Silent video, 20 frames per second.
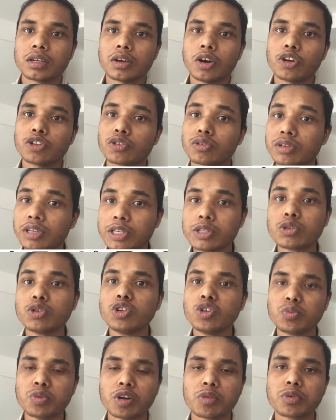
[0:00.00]
হয়তো কিছু
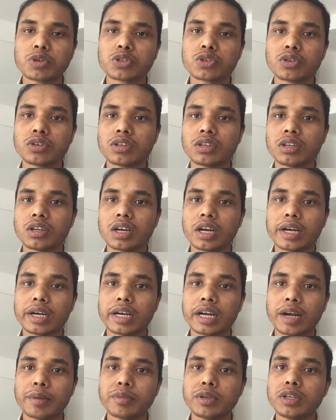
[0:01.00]
ইনফরমেশন
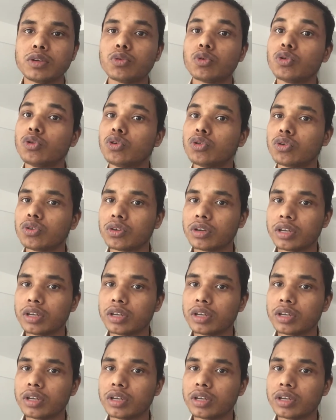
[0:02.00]
আমি অন্য